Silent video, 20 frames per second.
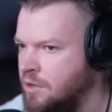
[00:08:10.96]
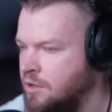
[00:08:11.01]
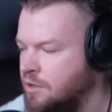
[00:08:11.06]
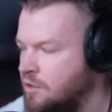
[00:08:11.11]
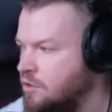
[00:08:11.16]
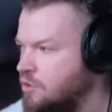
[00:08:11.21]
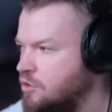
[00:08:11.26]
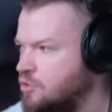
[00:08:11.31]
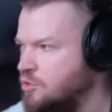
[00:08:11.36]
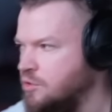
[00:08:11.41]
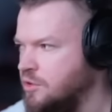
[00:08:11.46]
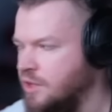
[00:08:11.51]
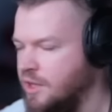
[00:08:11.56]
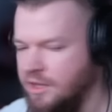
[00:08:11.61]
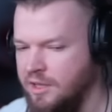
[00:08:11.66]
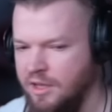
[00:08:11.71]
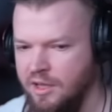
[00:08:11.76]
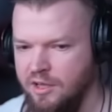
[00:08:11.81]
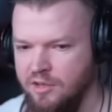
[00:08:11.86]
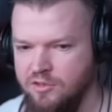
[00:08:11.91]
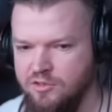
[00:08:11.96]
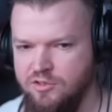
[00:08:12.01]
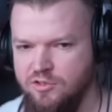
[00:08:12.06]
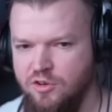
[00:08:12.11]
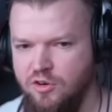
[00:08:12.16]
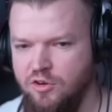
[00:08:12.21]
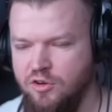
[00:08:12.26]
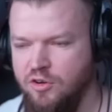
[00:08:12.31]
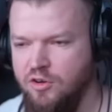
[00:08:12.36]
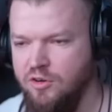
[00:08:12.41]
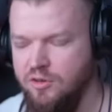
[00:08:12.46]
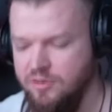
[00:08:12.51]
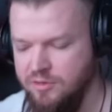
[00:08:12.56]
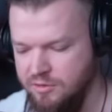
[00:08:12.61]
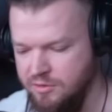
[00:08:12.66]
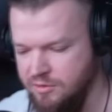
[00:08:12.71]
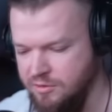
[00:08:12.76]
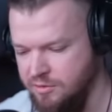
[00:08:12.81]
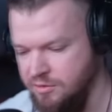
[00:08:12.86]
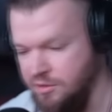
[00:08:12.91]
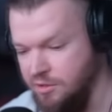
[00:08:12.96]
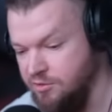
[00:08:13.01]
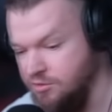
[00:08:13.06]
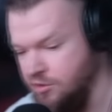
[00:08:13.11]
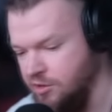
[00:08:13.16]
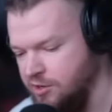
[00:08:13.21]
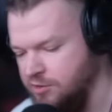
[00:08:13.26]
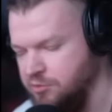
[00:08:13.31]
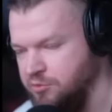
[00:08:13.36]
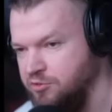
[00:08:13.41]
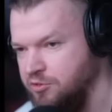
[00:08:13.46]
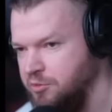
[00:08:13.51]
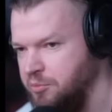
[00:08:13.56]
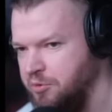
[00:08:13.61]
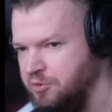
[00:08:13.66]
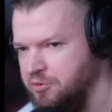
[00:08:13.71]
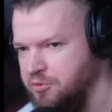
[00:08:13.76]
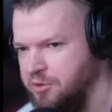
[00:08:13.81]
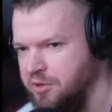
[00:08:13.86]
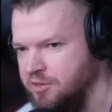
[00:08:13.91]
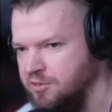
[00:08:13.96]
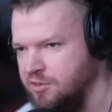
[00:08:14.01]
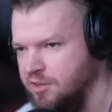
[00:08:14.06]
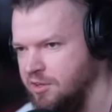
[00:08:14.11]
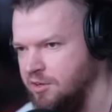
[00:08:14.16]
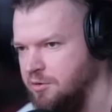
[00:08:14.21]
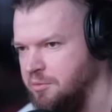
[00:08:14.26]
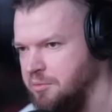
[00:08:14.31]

No i tutaj, skoro jeszcze raz muszę posłuchać tego